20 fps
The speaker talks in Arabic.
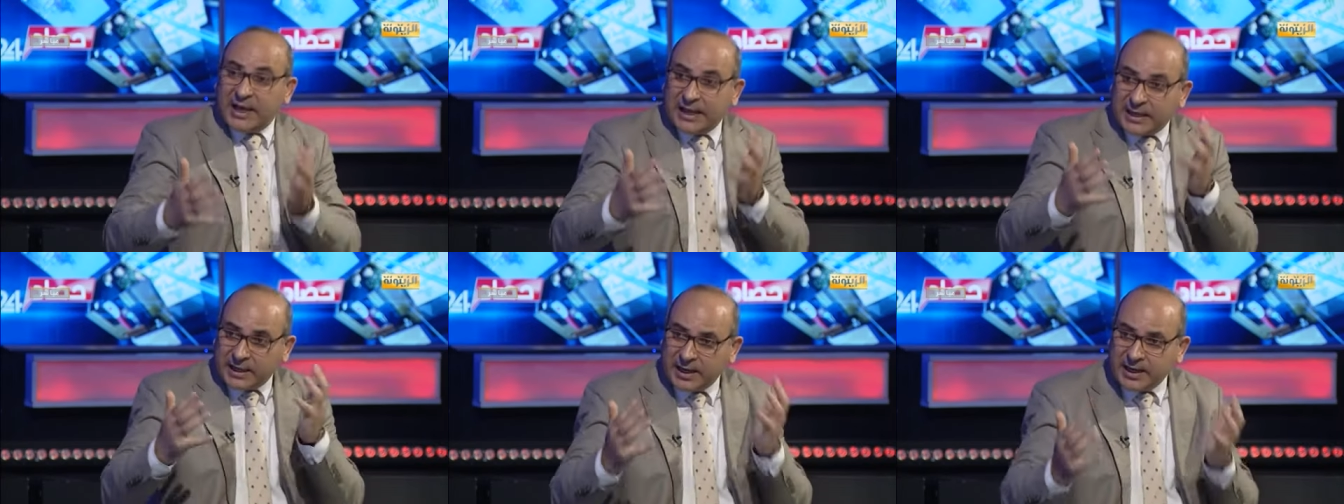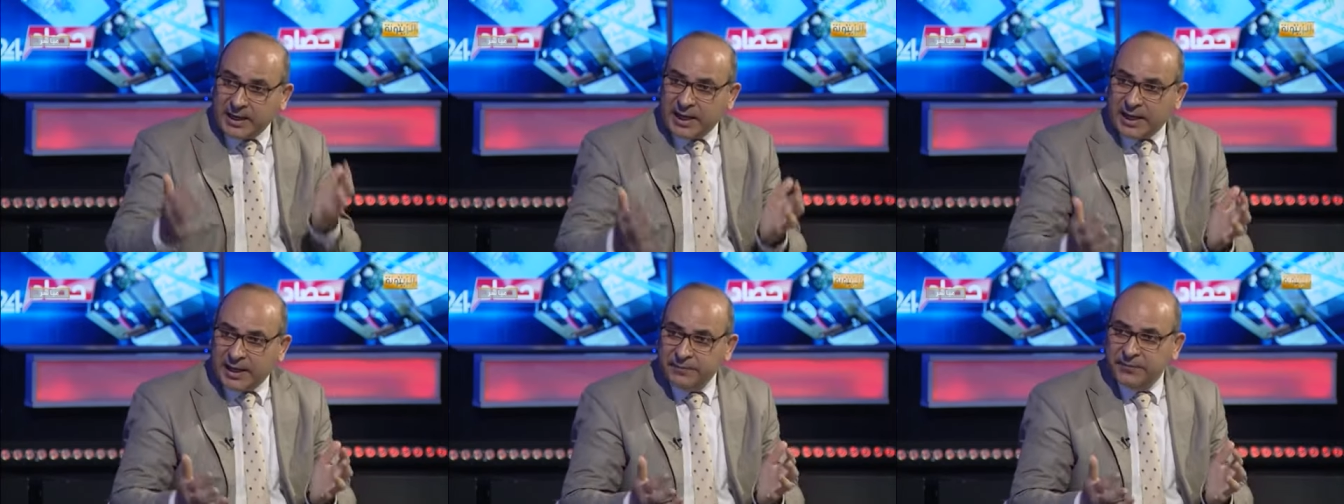
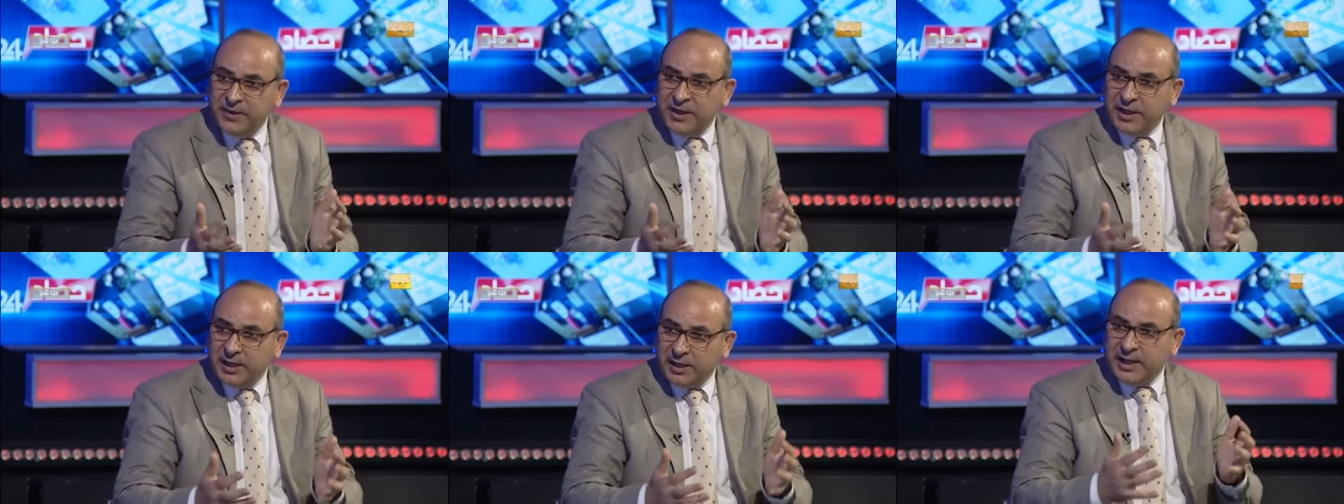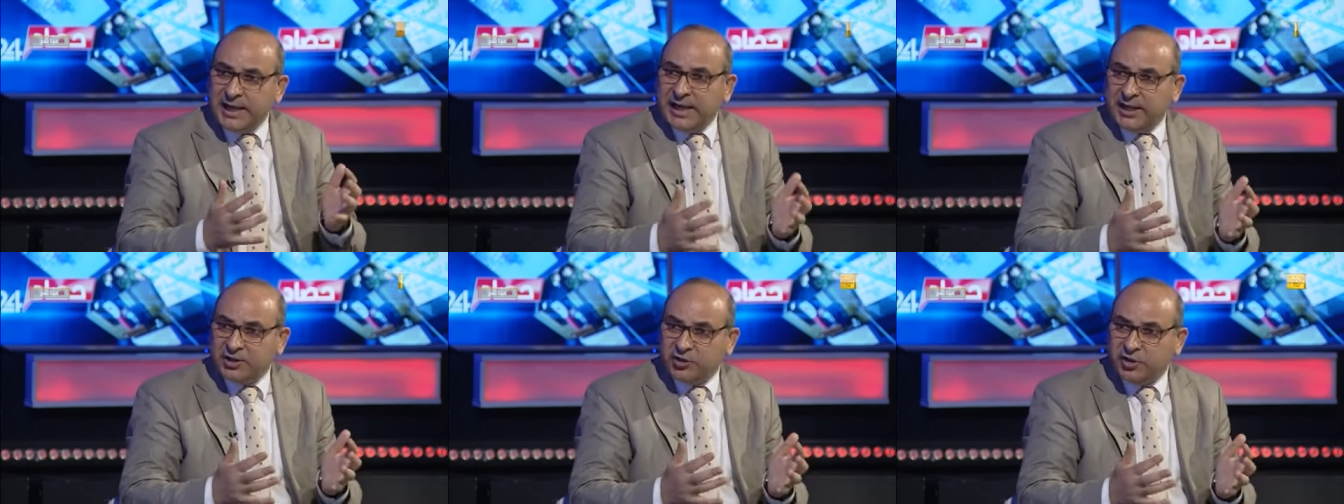جرنا
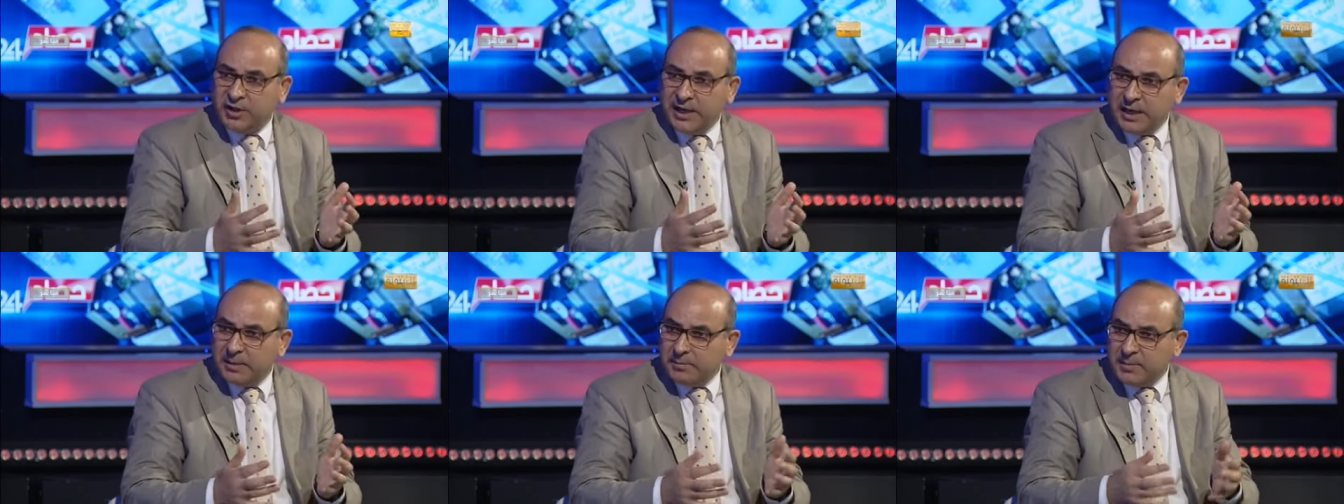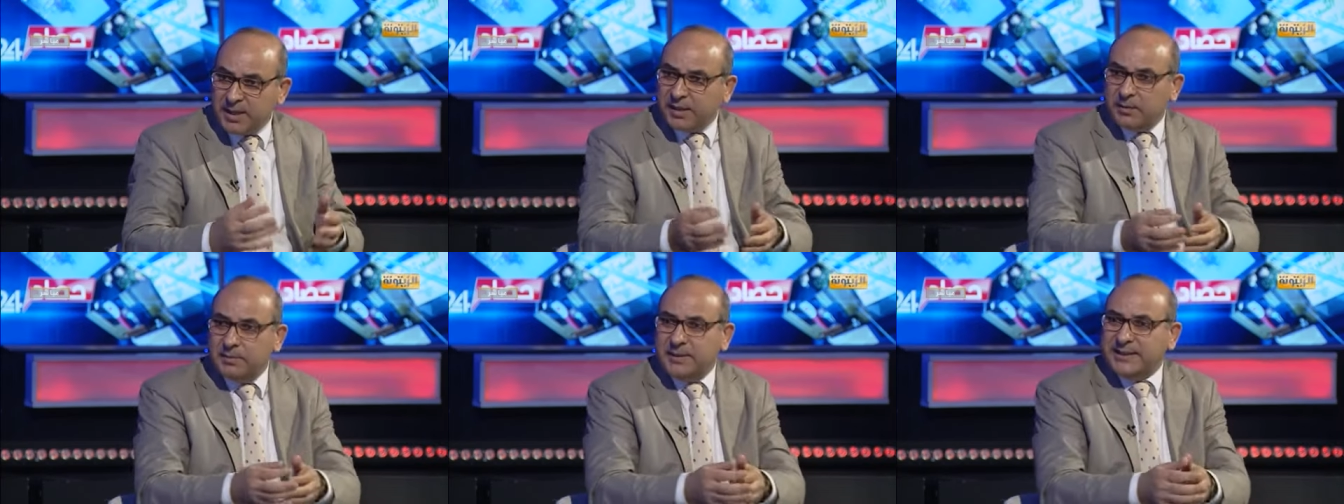إلى
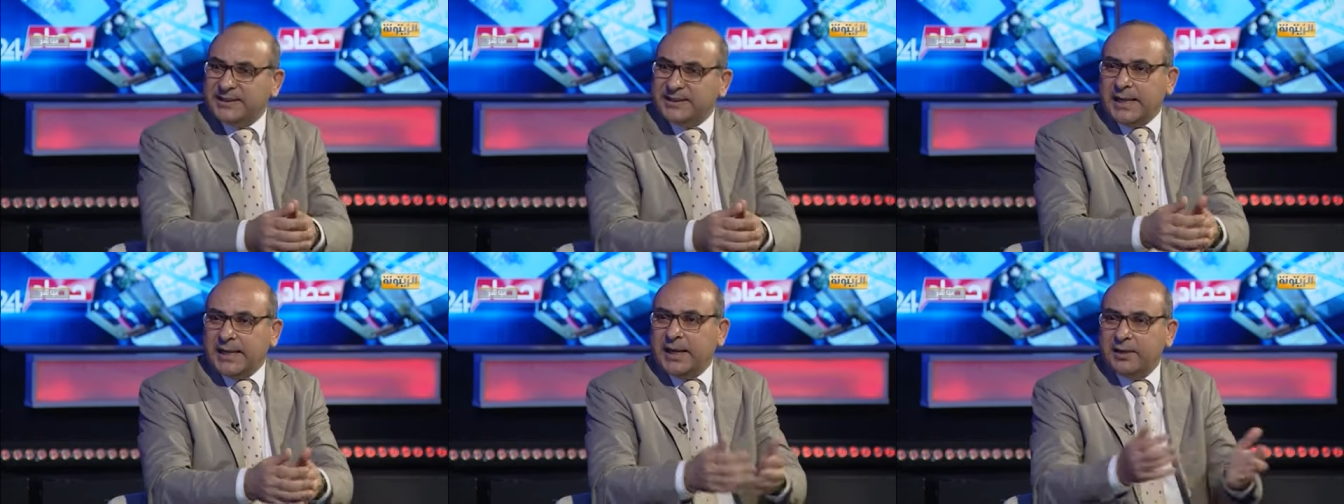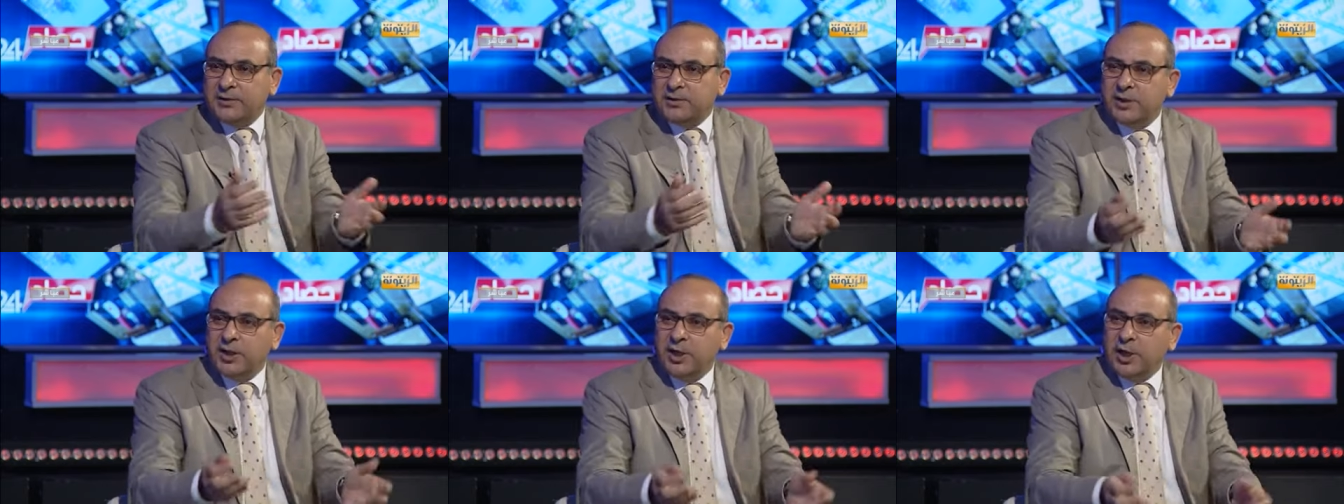أشياء مثل
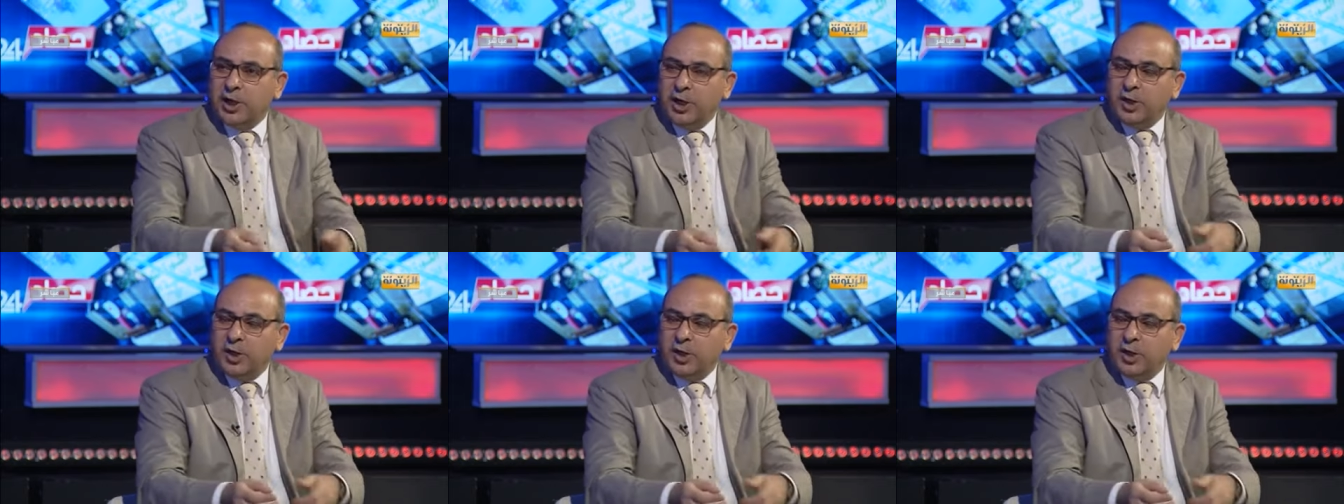مسألة